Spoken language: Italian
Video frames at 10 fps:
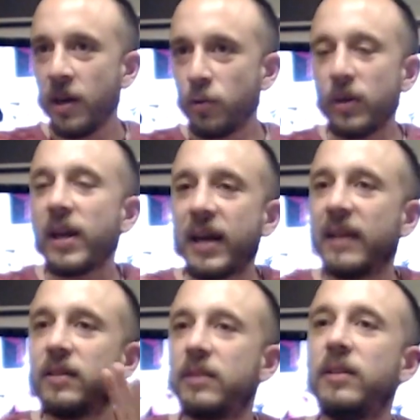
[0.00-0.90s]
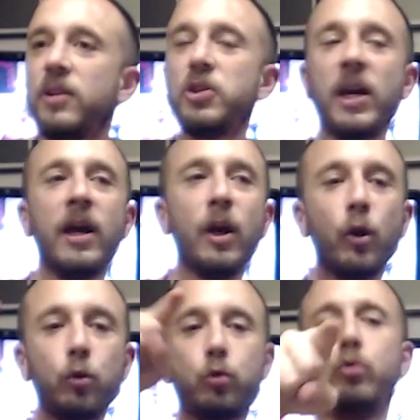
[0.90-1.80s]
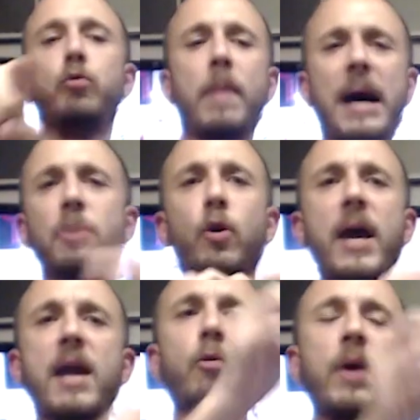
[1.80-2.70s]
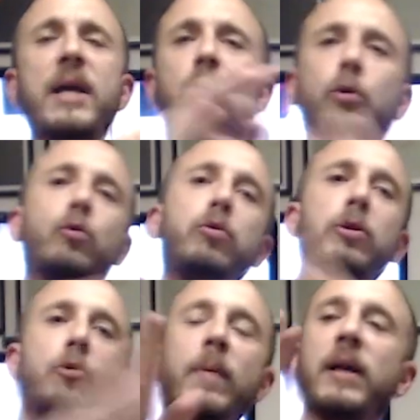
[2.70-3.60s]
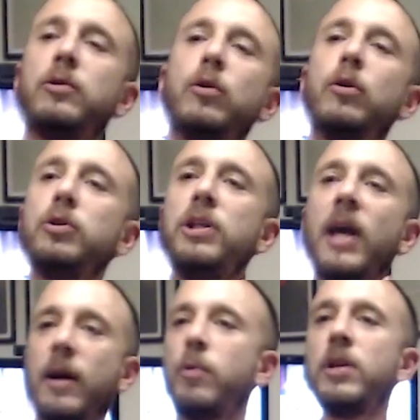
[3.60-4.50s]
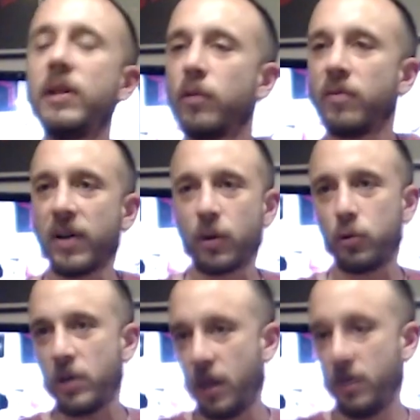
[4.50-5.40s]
Non è che Kant ti dice l'umano è questo, tutti gli umani sono così e quindi devono far così.